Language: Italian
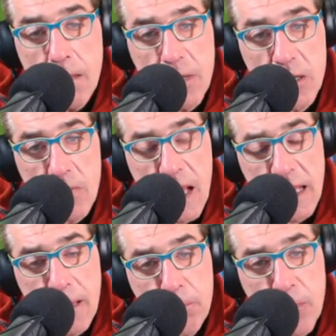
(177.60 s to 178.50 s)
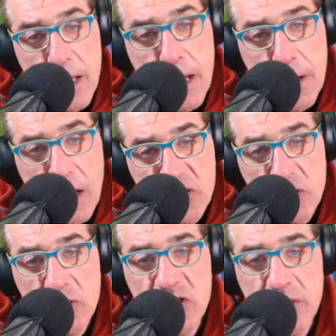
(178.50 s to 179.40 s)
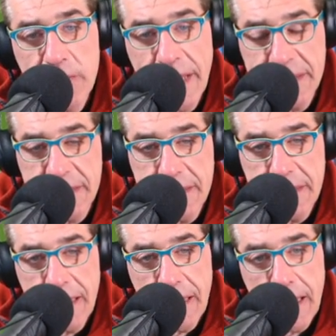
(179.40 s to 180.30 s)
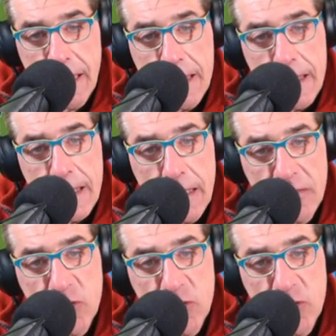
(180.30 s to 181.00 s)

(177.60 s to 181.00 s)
Meno male che poi Caracciolo ci mette la